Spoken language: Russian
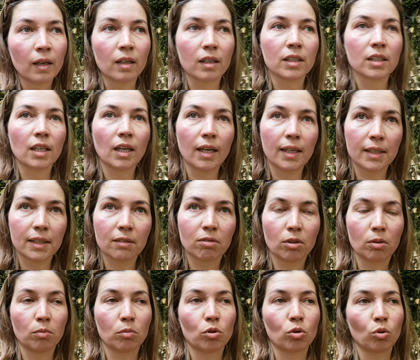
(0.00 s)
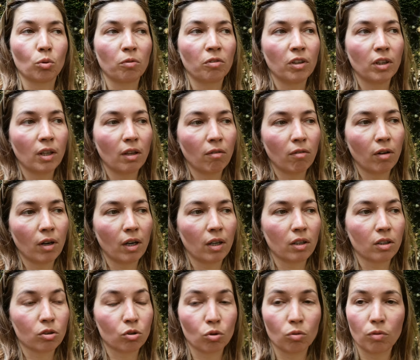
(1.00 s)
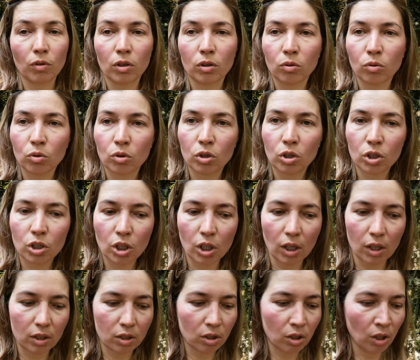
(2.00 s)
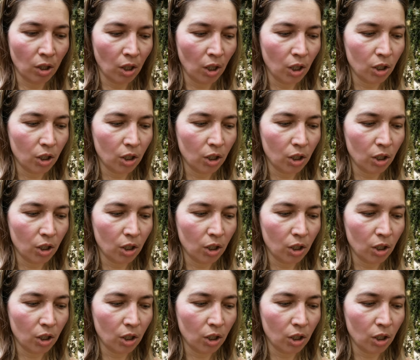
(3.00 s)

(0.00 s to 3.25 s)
Рассказываем, что волновало, что волнует сейчас,